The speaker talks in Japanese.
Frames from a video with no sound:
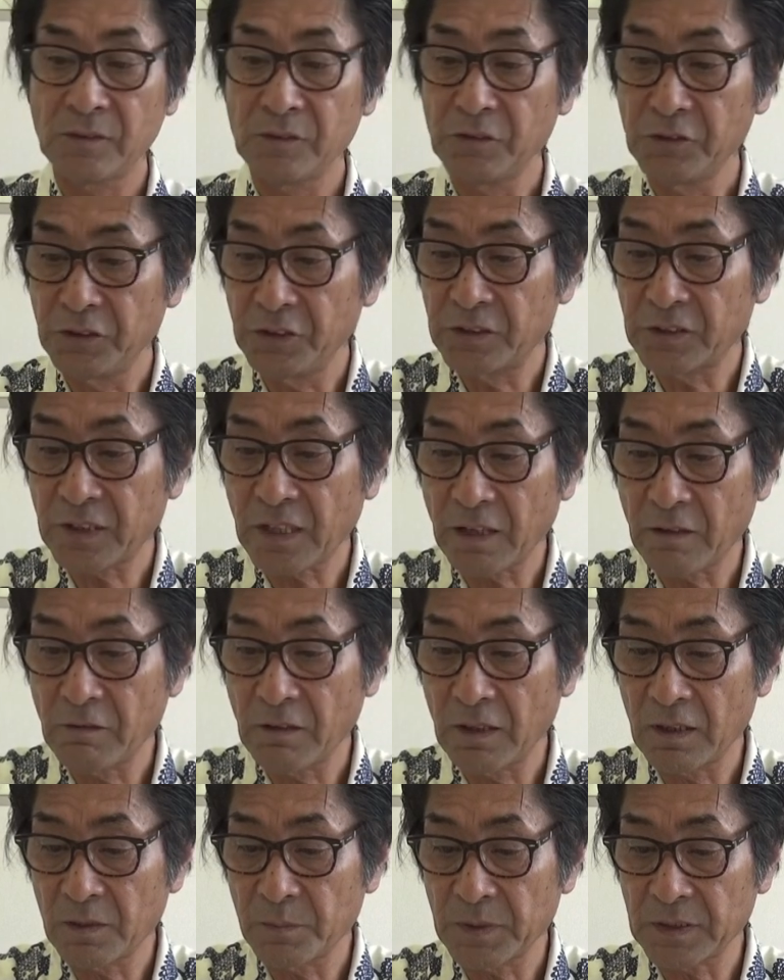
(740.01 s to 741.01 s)
塗り付け
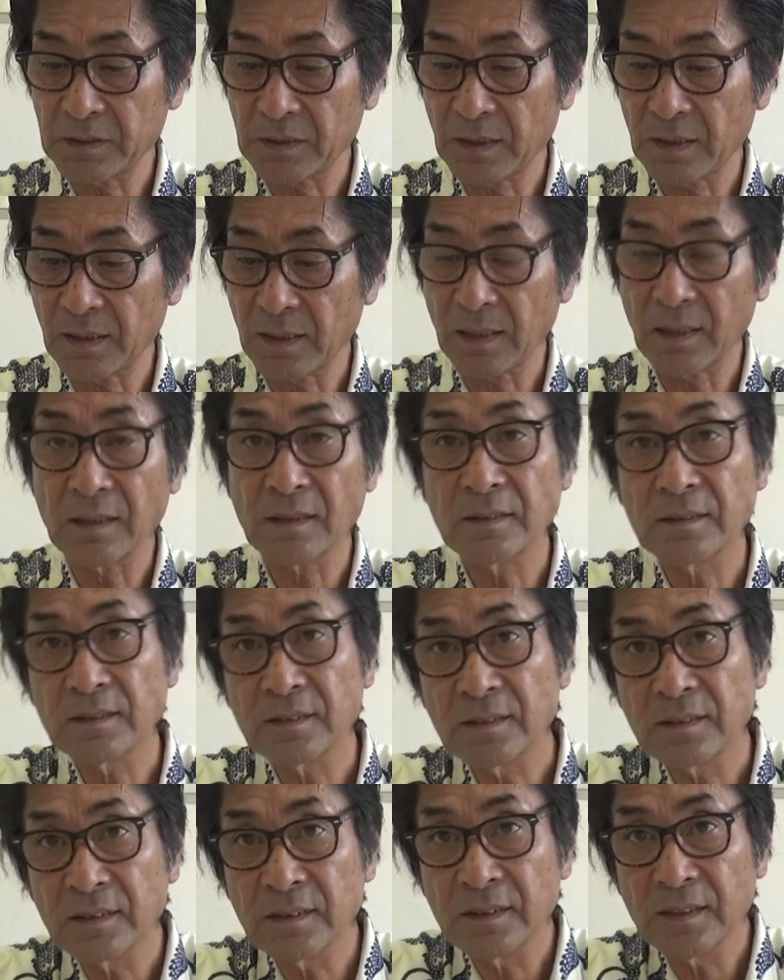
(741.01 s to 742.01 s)
終わりましたか
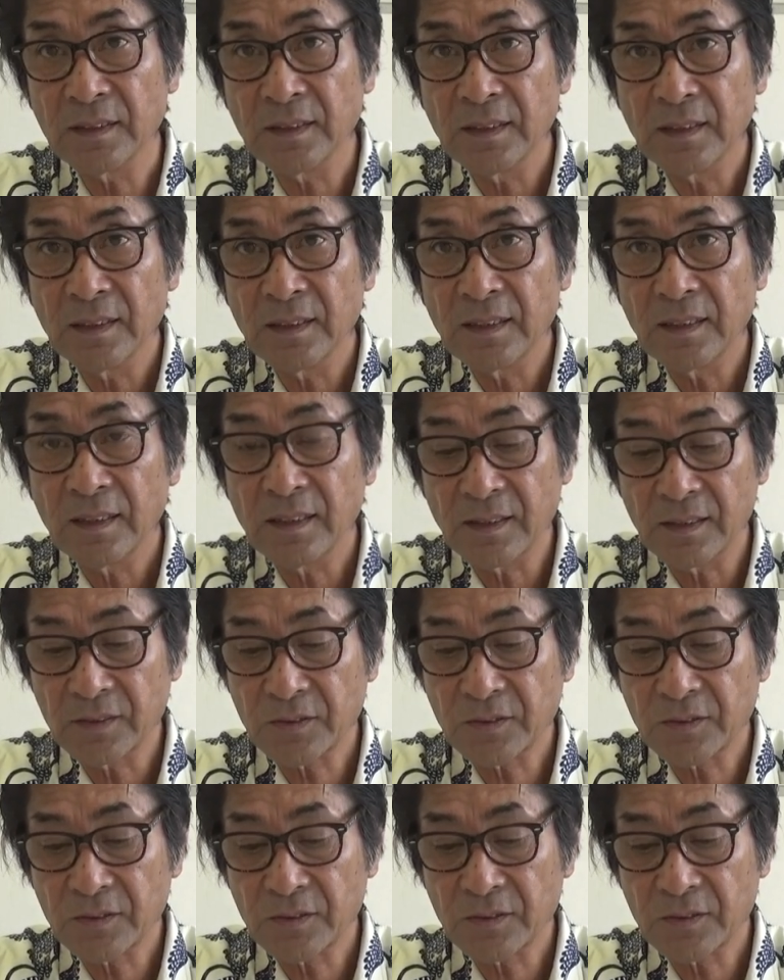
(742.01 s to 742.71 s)
ら、